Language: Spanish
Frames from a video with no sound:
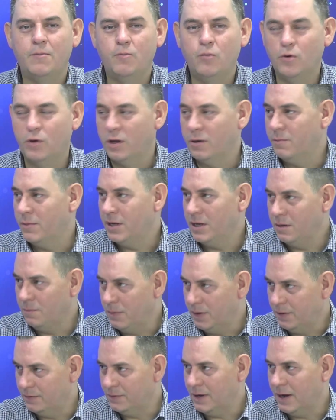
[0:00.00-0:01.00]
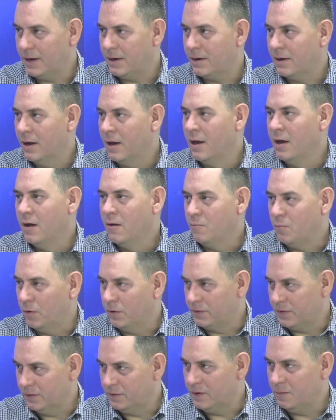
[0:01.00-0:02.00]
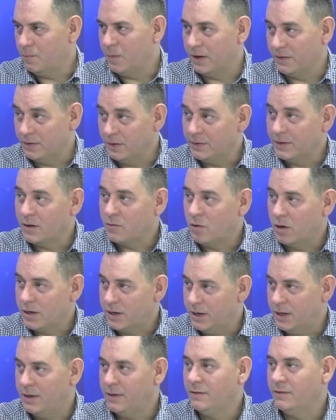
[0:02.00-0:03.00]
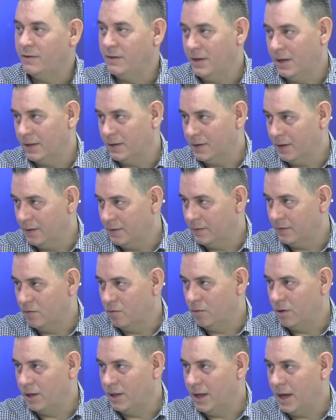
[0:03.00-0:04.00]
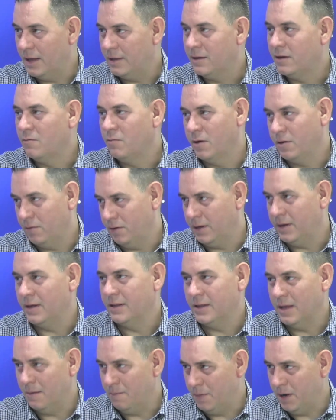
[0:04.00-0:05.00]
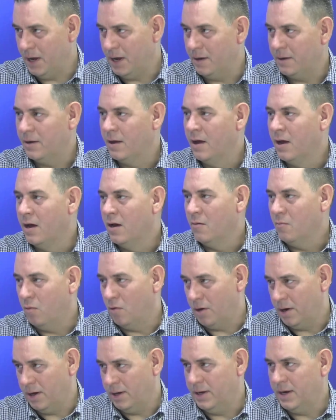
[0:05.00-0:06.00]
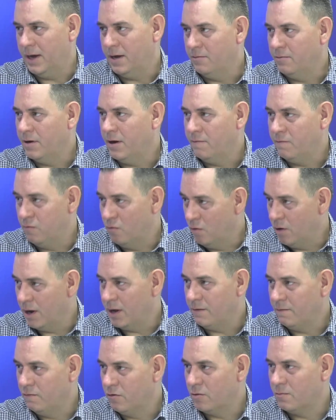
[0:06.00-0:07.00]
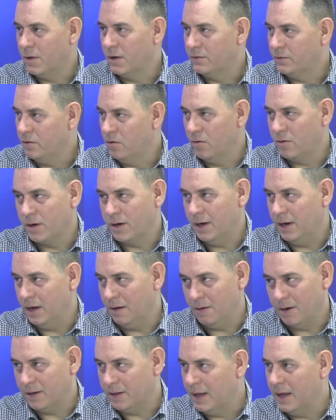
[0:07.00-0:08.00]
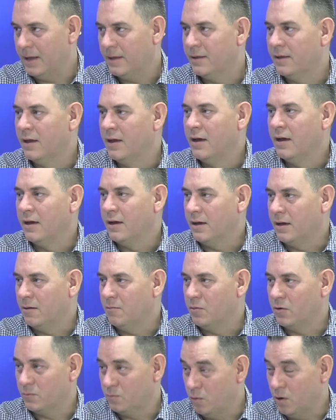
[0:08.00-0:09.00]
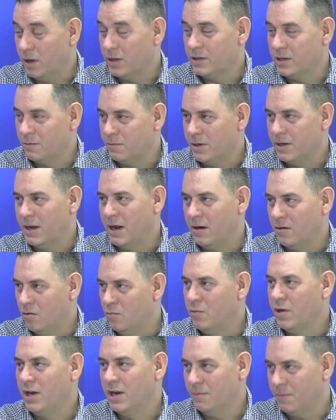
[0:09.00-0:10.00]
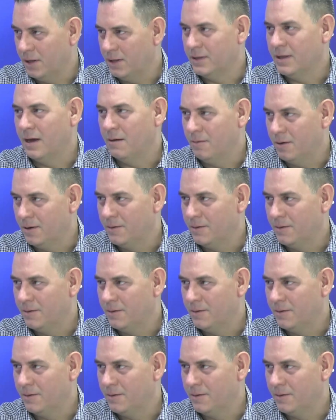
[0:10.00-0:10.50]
poder minimizar pues que se presente cualquier incidente de seguridad y bueno, y que también por ahí hay una fuga de información que la verdad eh, pues puede terminar algo muy lamentable.